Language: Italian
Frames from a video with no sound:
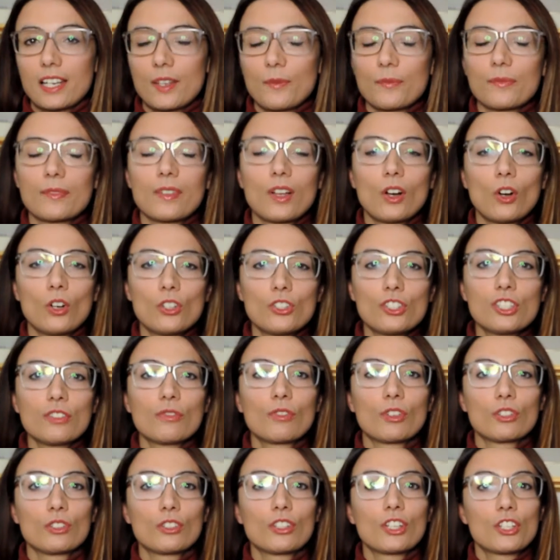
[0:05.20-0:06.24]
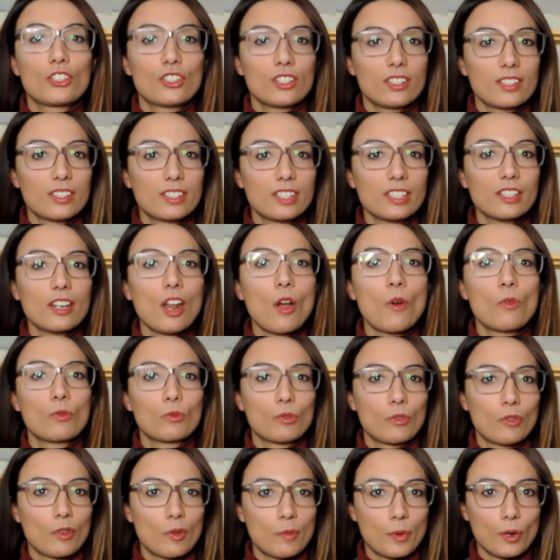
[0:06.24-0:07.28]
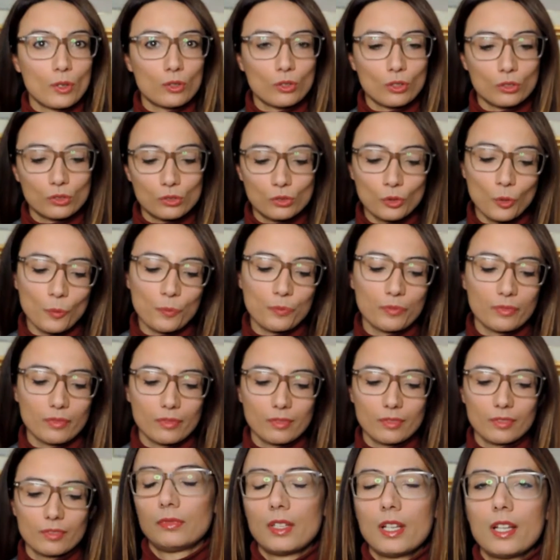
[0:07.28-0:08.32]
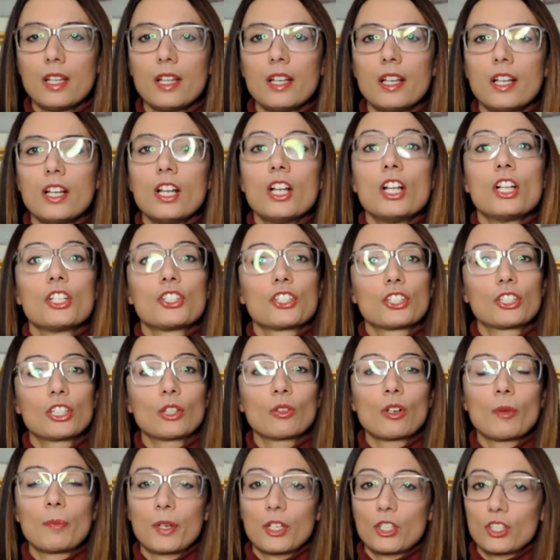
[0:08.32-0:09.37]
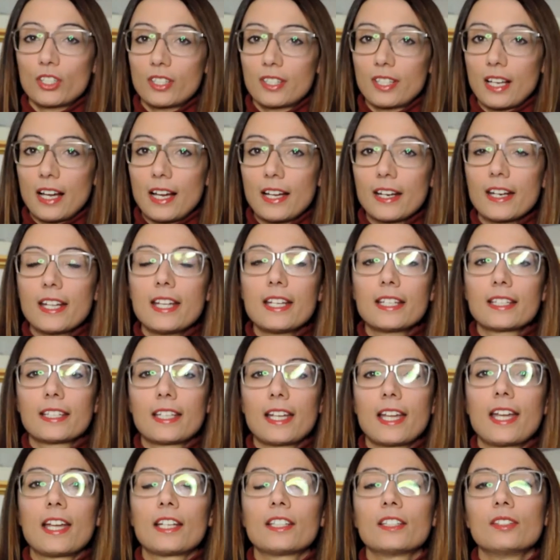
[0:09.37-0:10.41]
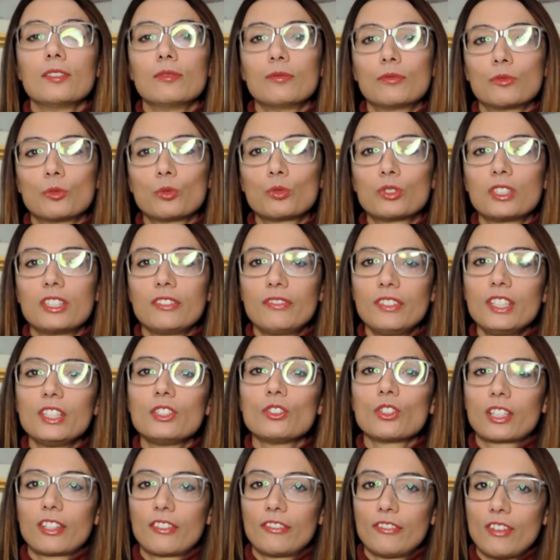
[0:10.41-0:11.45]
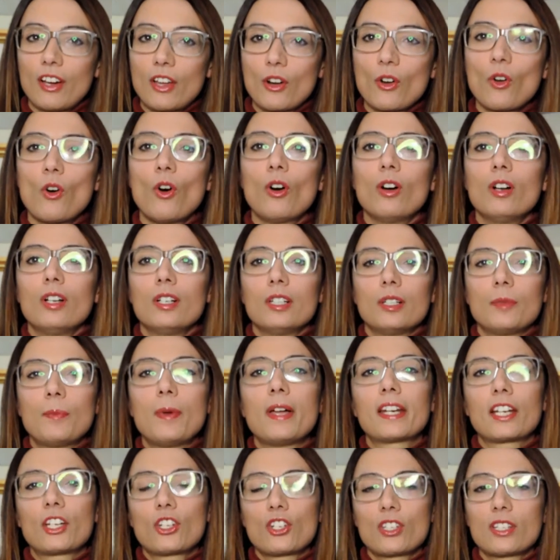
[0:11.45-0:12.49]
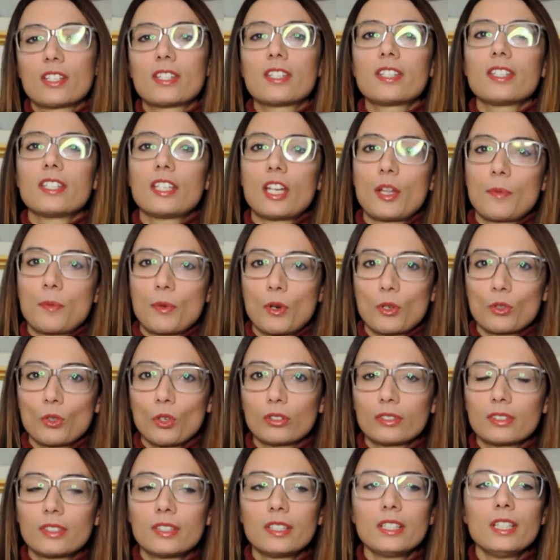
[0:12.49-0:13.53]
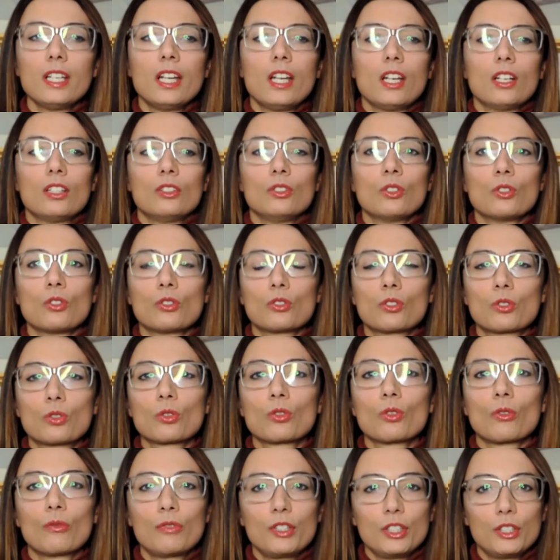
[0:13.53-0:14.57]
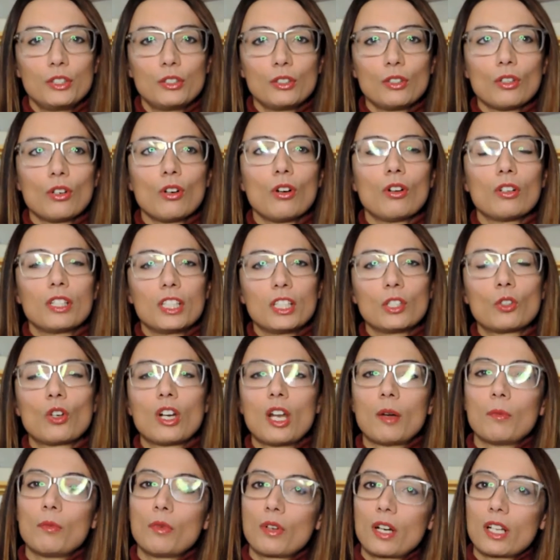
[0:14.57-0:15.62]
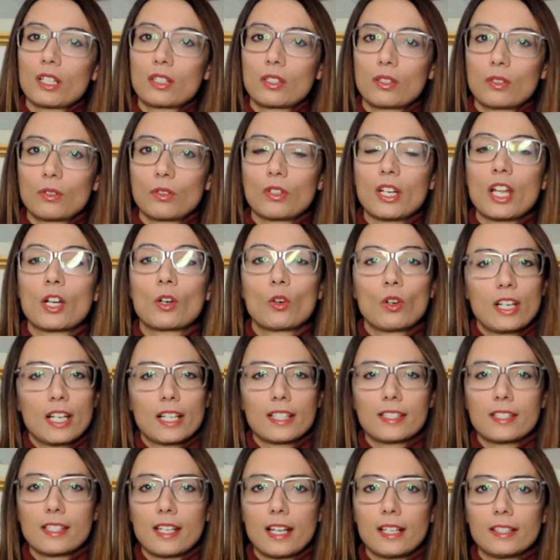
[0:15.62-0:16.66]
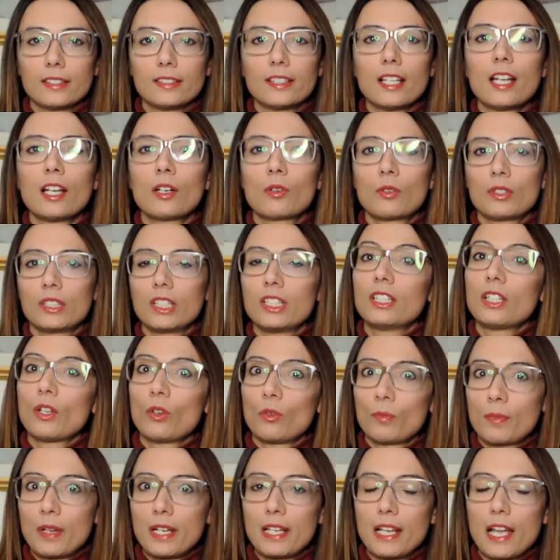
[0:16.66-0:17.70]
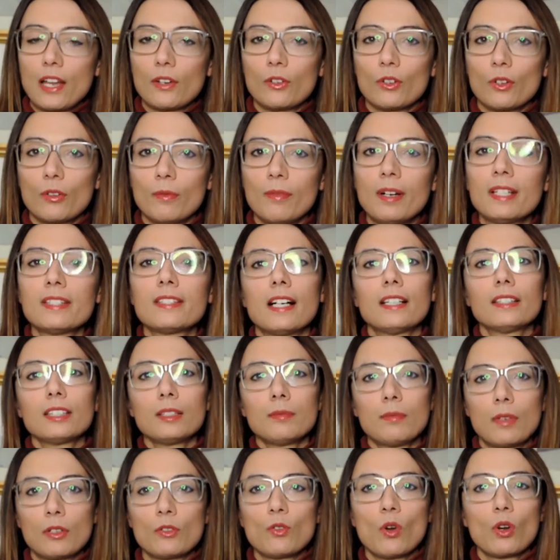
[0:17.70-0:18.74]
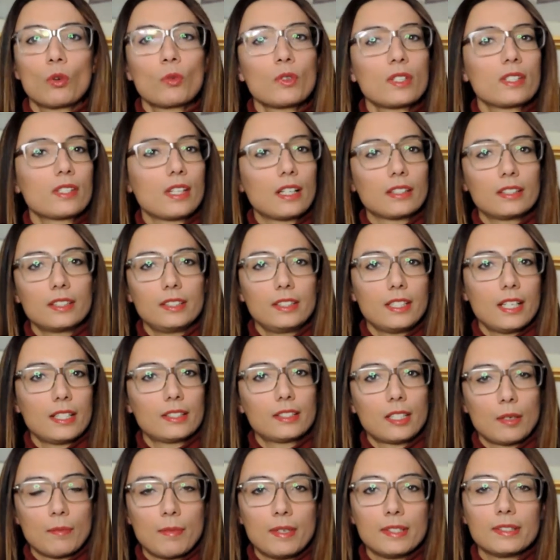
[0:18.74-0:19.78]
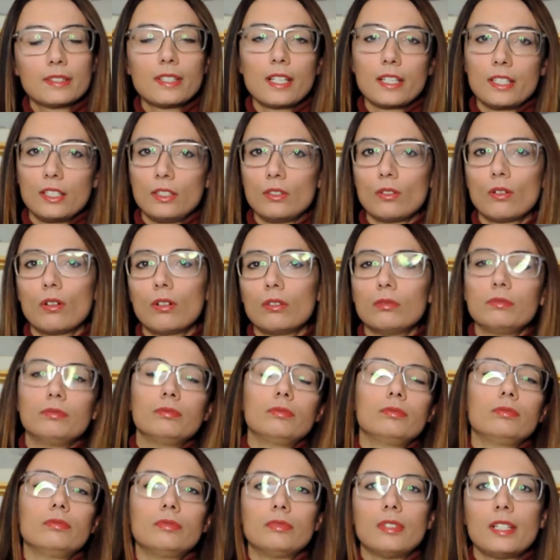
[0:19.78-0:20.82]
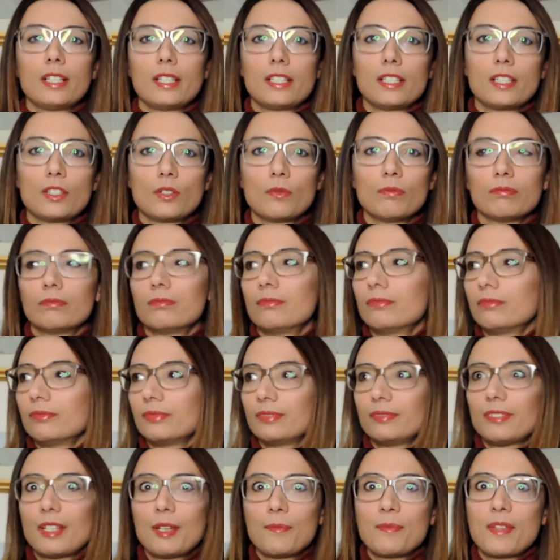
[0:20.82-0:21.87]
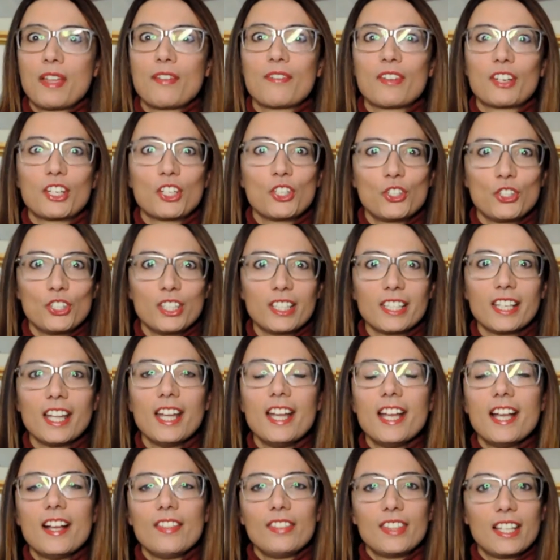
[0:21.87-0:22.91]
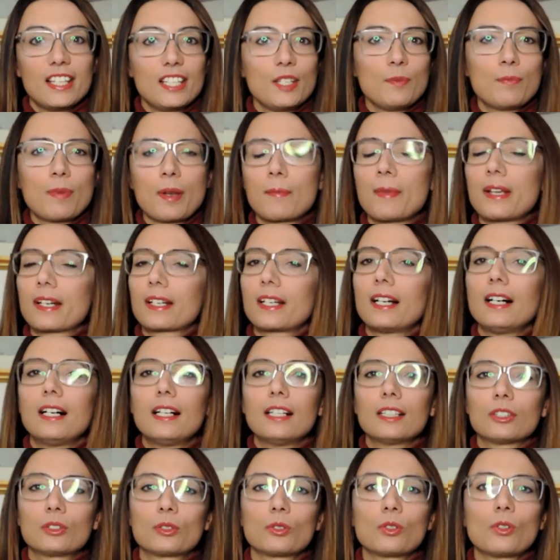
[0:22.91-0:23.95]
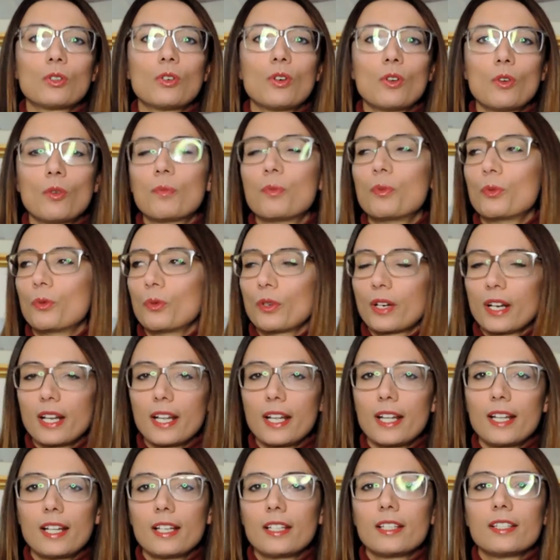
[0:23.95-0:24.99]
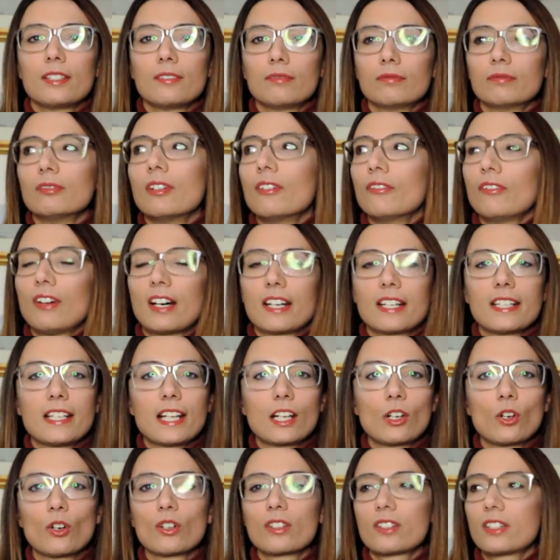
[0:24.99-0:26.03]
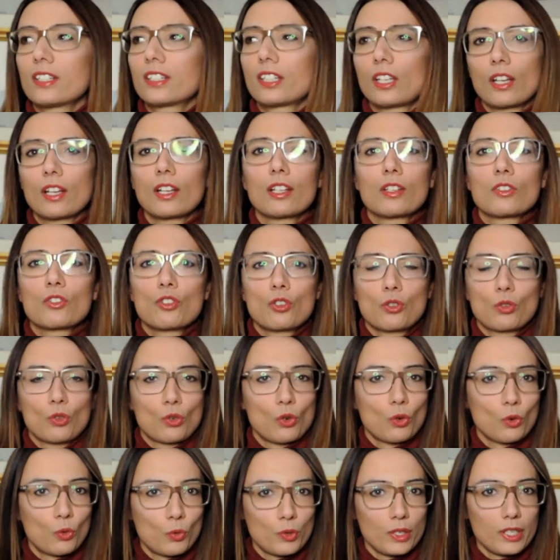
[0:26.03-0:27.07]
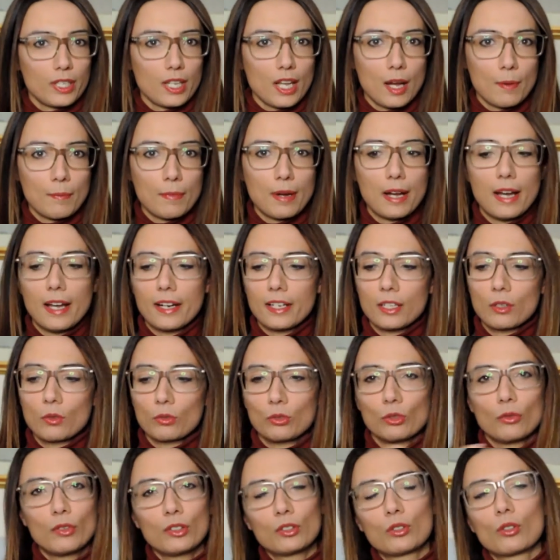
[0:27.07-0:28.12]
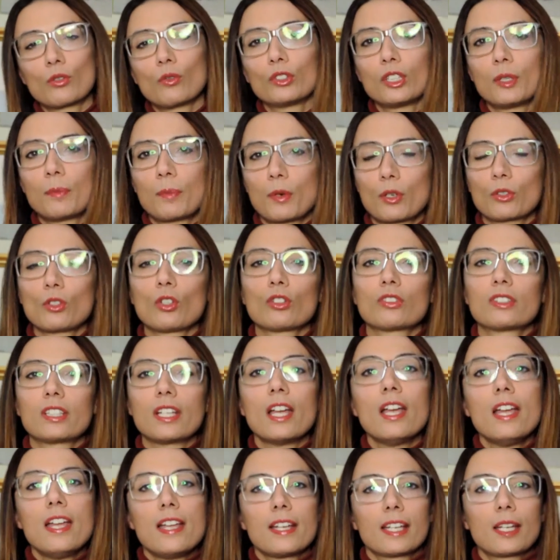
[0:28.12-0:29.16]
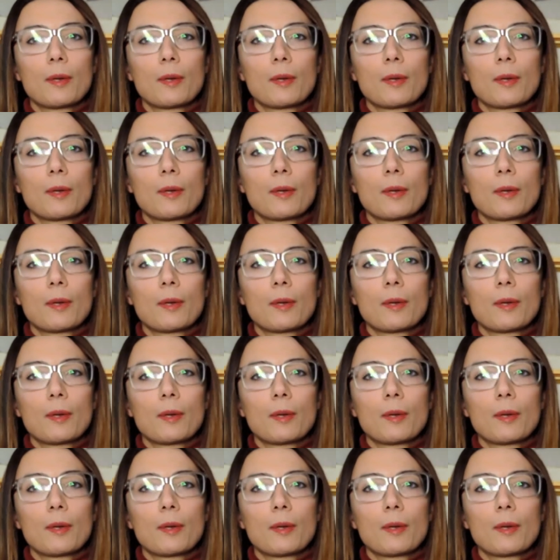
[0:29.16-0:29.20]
canale. Oggi voglio recensire un nuovo prodotto. Ci tengo a precisare che tutti i video che farò per recensire i prodotti non sono video in collaborazione con le aziende, quindi non me li hanno mandati, ma li ho acquistati direttamente io mm, nei, nei miei vari giri, nell'ipermercato oppure in vari negozi che ci sono qui a Bari, dove trovo dei prodotti